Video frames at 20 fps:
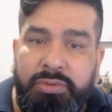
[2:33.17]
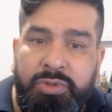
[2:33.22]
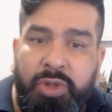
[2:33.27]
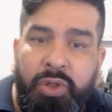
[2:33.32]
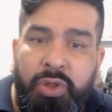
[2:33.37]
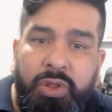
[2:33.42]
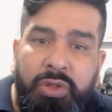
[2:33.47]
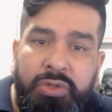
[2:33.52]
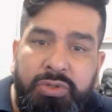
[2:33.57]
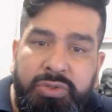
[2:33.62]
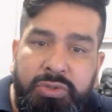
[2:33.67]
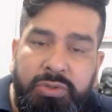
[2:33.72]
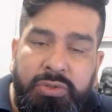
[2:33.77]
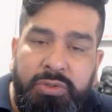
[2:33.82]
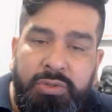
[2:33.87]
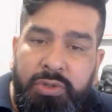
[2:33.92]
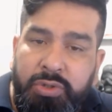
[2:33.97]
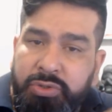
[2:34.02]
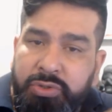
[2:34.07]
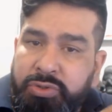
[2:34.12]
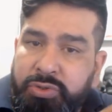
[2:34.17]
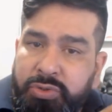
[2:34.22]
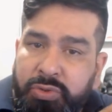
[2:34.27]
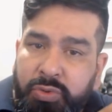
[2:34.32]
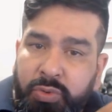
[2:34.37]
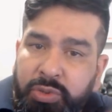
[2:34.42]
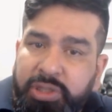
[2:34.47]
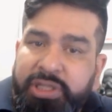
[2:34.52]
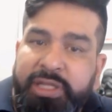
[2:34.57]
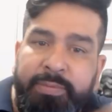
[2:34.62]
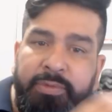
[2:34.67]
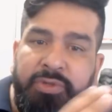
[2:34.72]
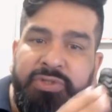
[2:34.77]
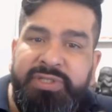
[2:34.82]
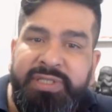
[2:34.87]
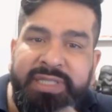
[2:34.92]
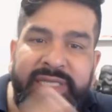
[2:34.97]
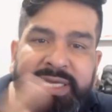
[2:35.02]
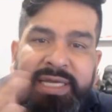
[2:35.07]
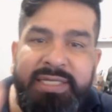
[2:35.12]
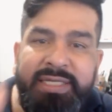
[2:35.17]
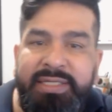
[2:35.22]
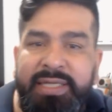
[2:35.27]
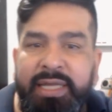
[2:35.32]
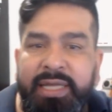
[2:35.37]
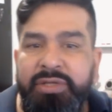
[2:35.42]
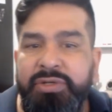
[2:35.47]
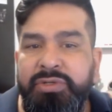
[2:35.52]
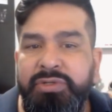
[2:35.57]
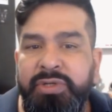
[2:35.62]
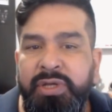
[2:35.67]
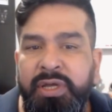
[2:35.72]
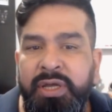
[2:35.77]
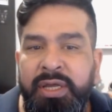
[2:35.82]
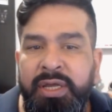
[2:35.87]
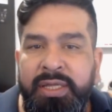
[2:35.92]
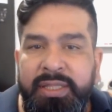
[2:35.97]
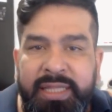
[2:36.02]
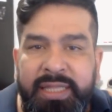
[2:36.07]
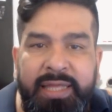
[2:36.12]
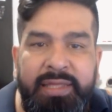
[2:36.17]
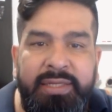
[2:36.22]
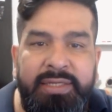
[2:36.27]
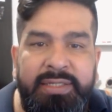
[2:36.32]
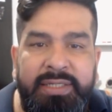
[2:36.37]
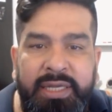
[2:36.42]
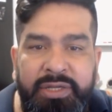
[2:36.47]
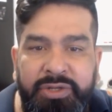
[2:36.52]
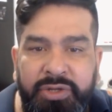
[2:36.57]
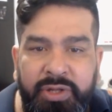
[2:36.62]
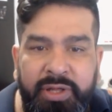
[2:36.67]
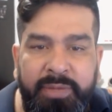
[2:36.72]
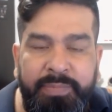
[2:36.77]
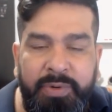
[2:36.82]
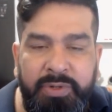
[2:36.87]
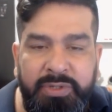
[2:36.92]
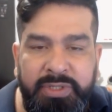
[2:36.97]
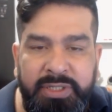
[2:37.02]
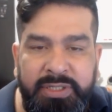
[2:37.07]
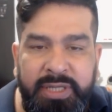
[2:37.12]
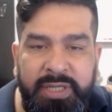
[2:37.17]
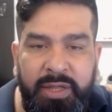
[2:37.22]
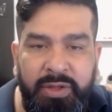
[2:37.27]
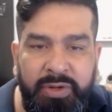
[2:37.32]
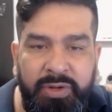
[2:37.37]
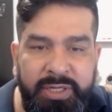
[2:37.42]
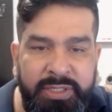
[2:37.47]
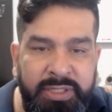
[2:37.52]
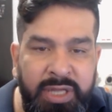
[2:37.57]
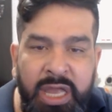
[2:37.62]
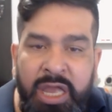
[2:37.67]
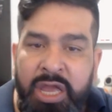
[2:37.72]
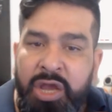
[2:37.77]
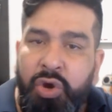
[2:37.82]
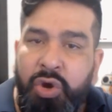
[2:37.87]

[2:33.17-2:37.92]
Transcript: todos los últimos 10 años de diseño de procesadores